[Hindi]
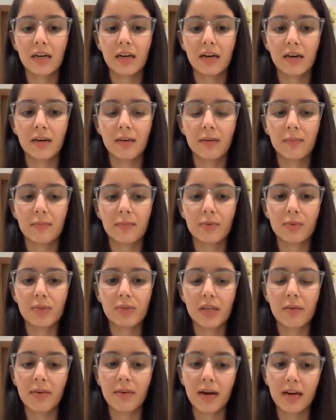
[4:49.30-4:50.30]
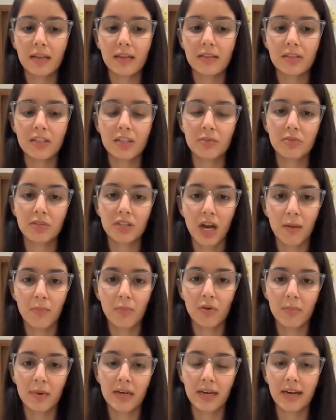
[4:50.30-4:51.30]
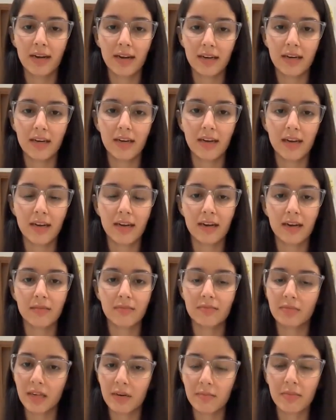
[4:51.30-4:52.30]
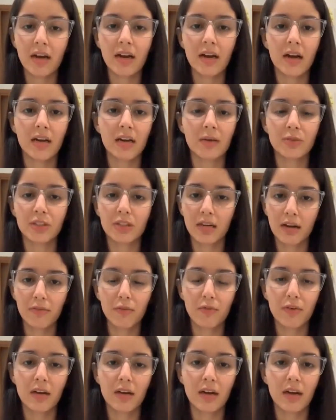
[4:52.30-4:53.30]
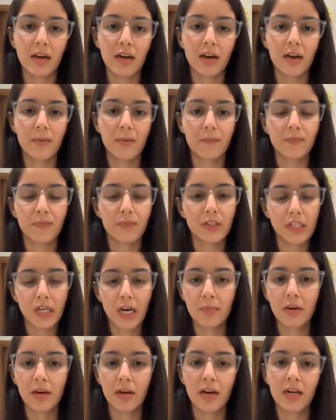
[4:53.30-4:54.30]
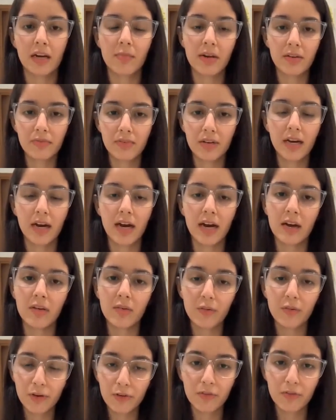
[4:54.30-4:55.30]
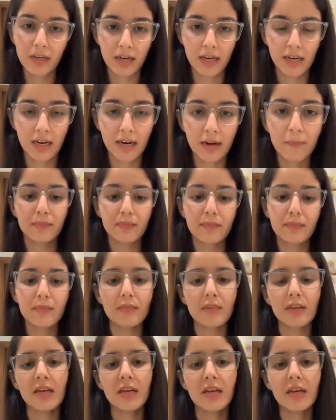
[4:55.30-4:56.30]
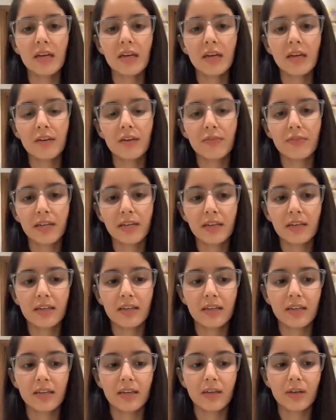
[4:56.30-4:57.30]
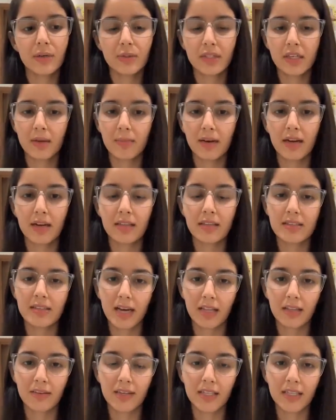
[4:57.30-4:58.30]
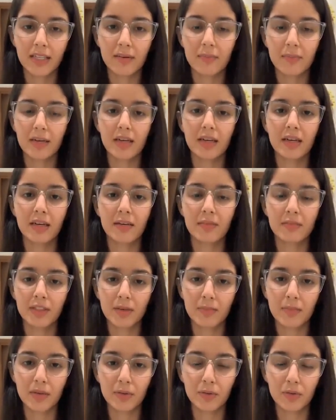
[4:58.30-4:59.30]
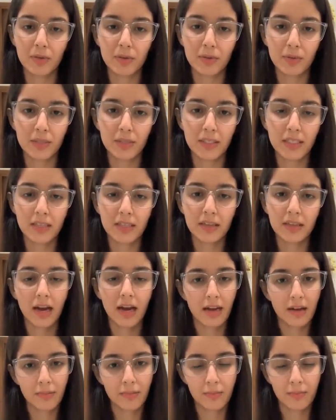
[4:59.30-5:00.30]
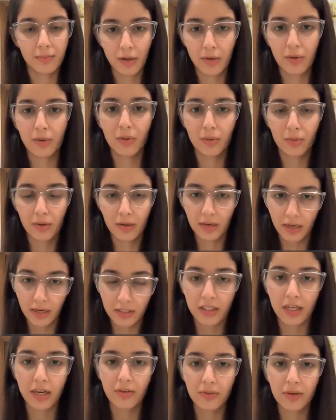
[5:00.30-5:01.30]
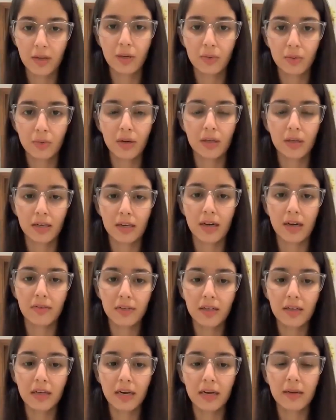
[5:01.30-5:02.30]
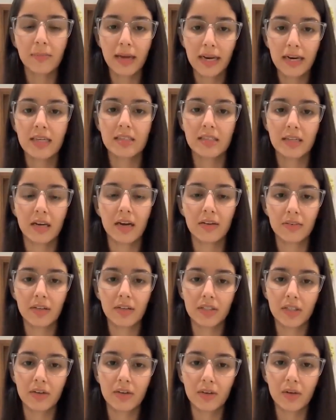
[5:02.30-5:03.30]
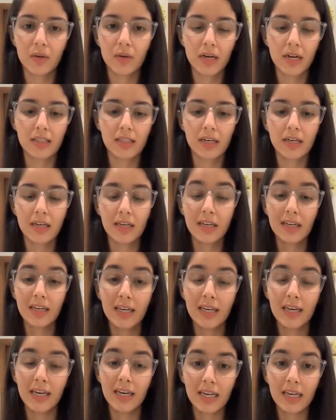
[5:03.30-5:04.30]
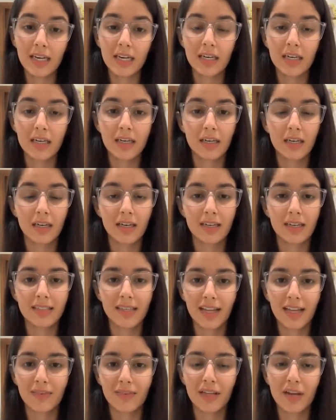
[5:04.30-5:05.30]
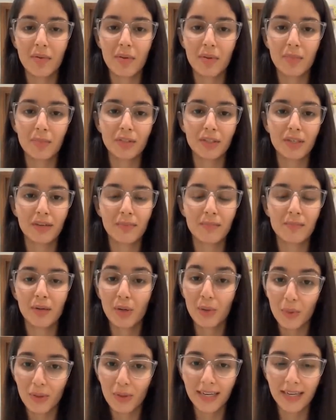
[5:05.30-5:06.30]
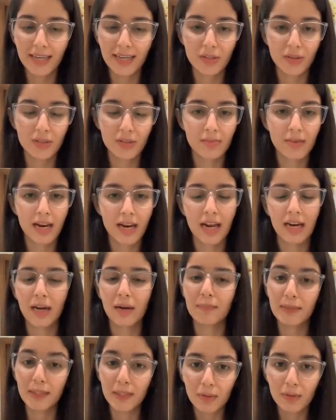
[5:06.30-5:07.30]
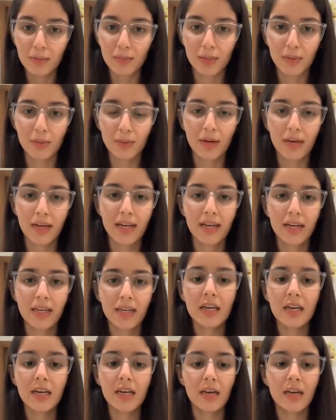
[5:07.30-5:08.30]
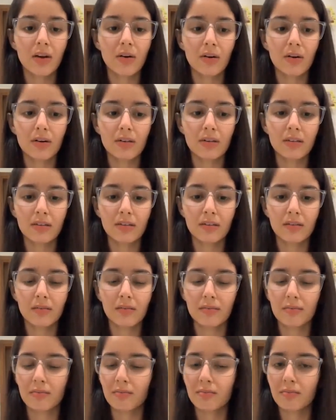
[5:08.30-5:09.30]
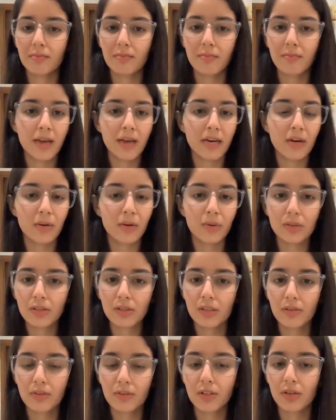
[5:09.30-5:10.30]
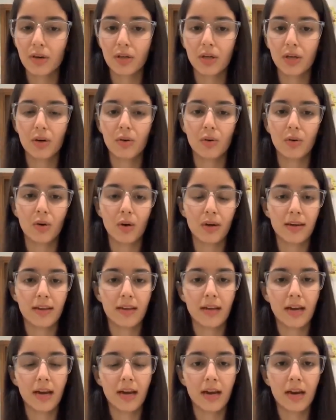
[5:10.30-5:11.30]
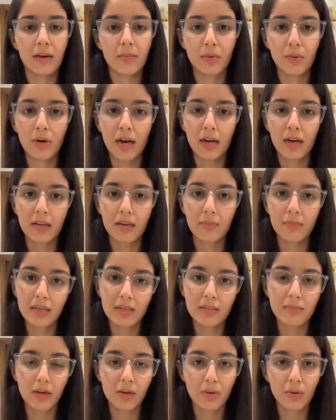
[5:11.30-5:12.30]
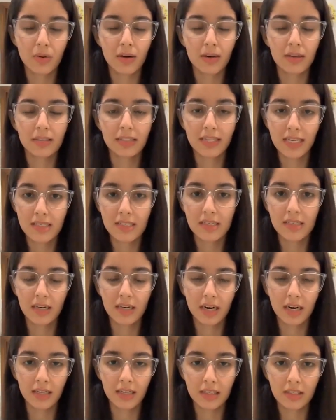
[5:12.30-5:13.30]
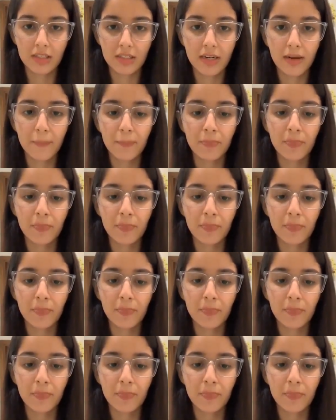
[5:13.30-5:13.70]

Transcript: उसके बाद जब शाम को मैंने खाना खाया दिन का खाना मुझे काफ़ी फीका लगा शाम का खाना मैंने फिर खाया वो फिर फीका लगा फिर उसके बाद सातवें दिन पे जब मैं सुबह उठी आई मेरे को अच्छा फील हो रहा था काफ़ी लाइक पहले से काफ़ी अच्छा फील हो रहा था लेकिन सातवें दिन पे मुझे बिल्कुल टेस्ट और स्मेल आना बिल्कुल बंद हो गए और मैंने उस दिन फिर डॉक्टर को कॉल किया एंड बोला कि प्लीज़ मेरे को टेस्ट कराने दीजिए